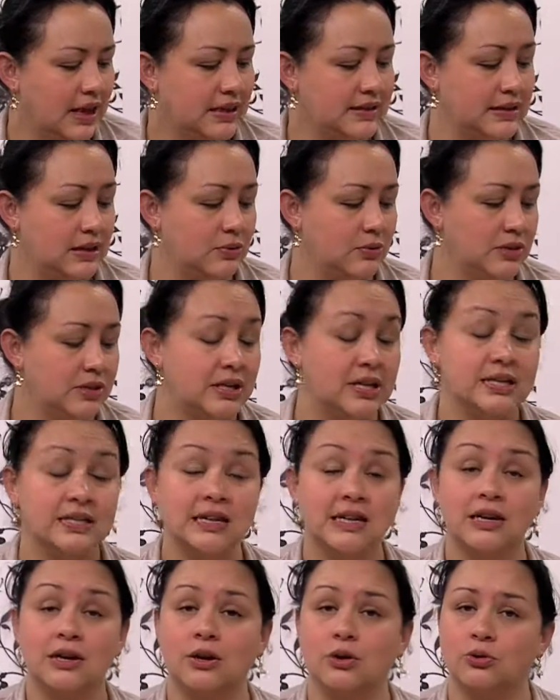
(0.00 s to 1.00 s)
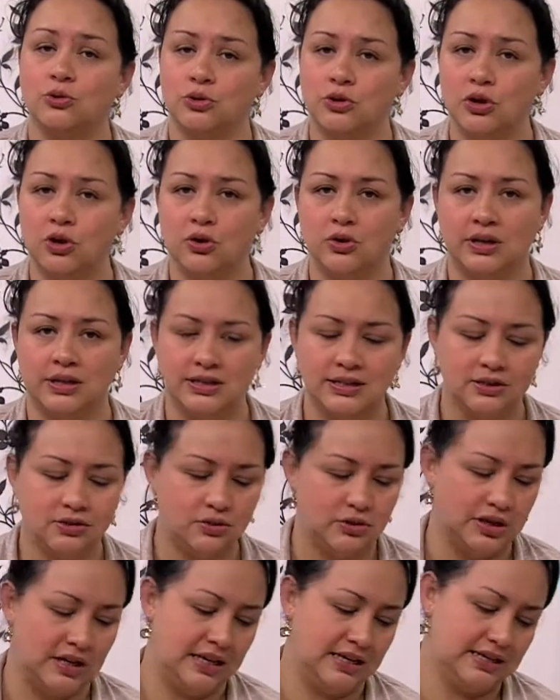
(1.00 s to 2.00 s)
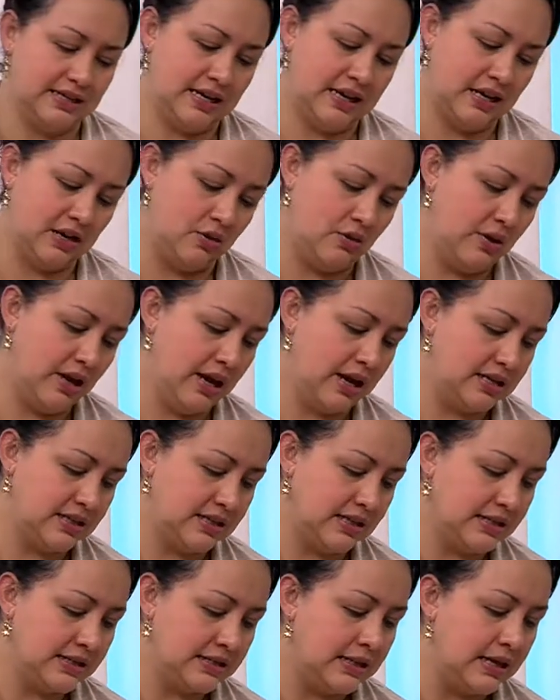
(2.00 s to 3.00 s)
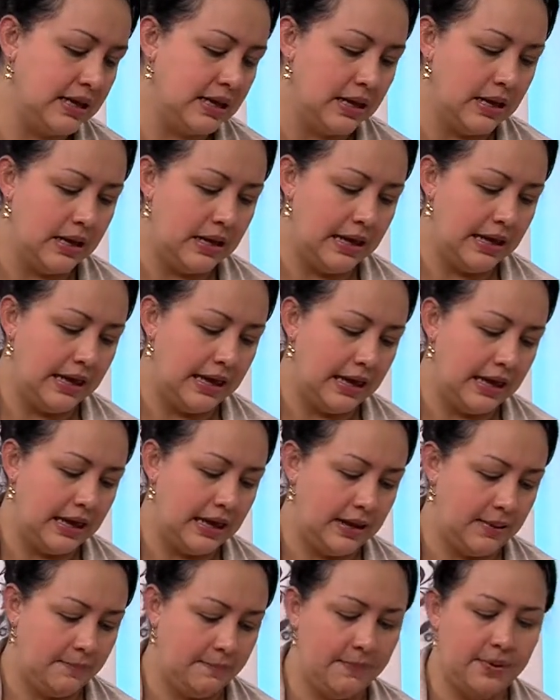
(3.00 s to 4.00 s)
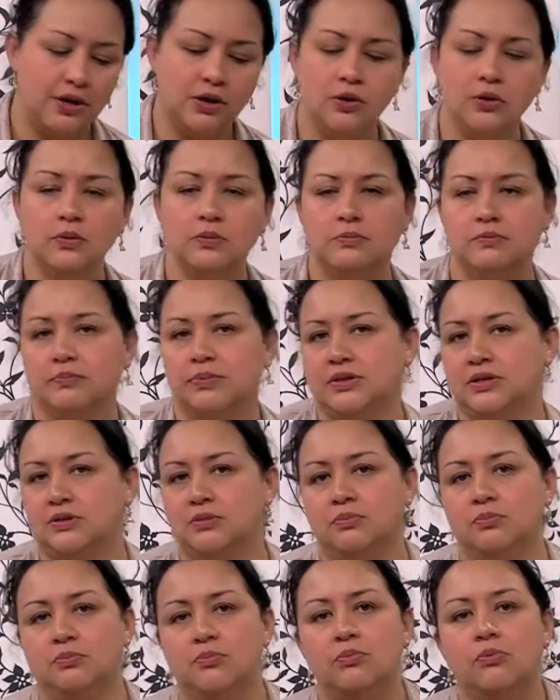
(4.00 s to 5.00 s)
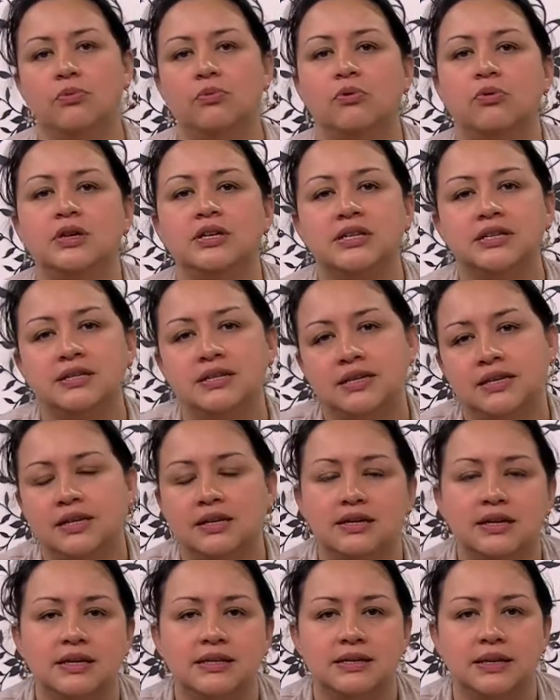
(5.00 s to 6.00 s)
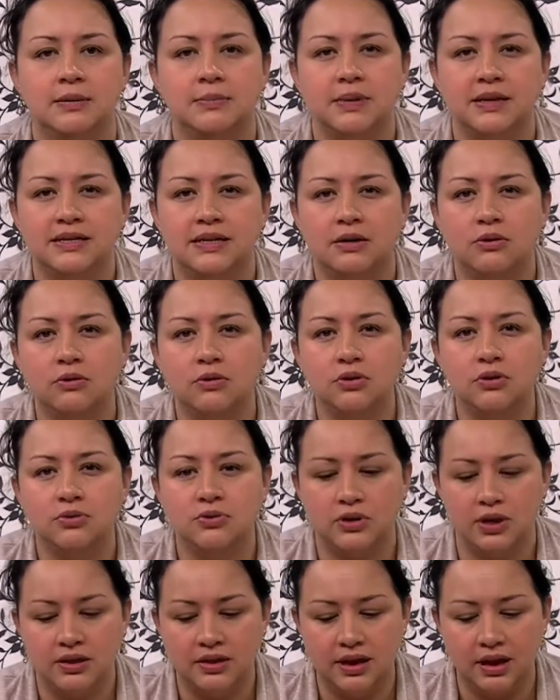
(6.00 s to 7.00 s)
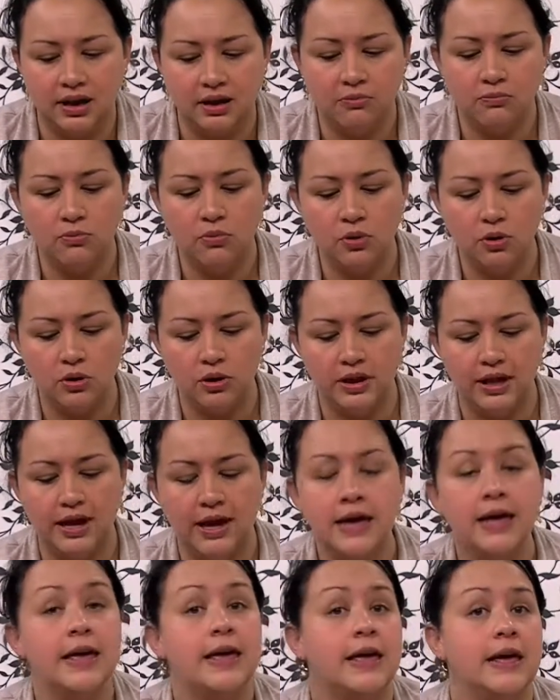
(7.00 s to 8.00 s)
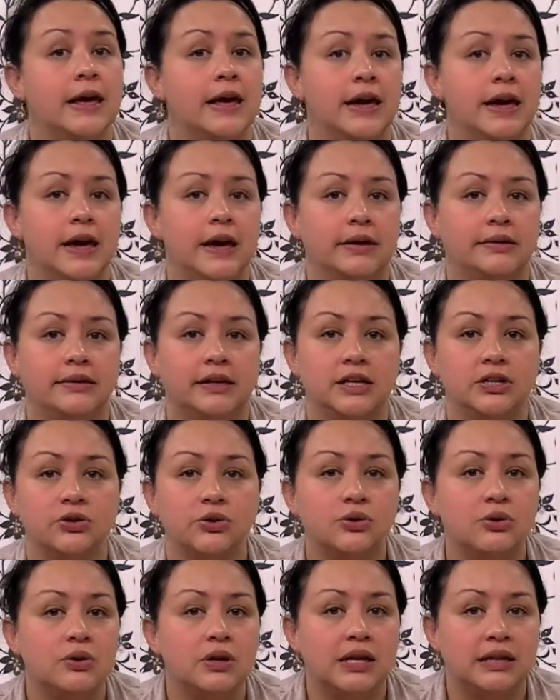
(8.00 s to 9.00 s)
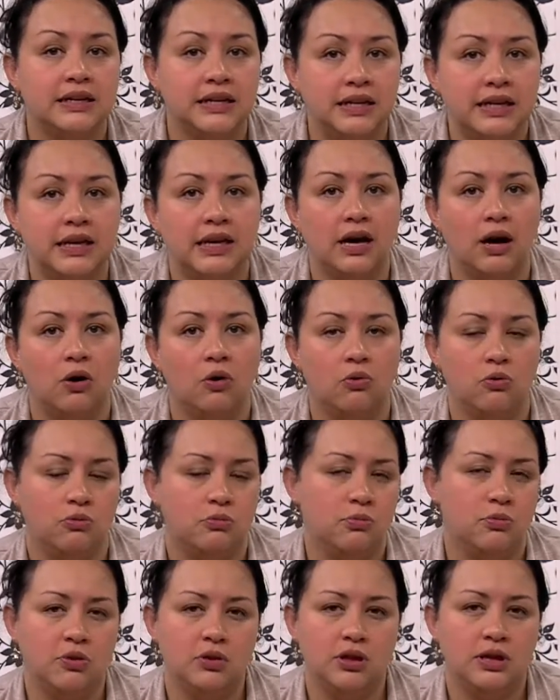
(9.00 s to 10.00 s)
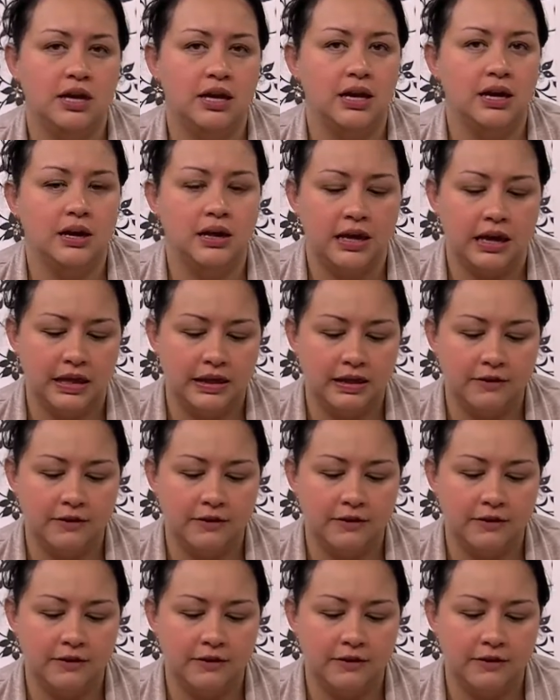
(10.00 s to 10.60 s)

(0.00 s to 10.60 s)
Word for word: hacer nuestras inclusiones. Yo ya las traigo hechas, eh, pero pues son muy sencillas de hacer. Basta con que usted tenga un molde eh, de chocolatería o un molde eh,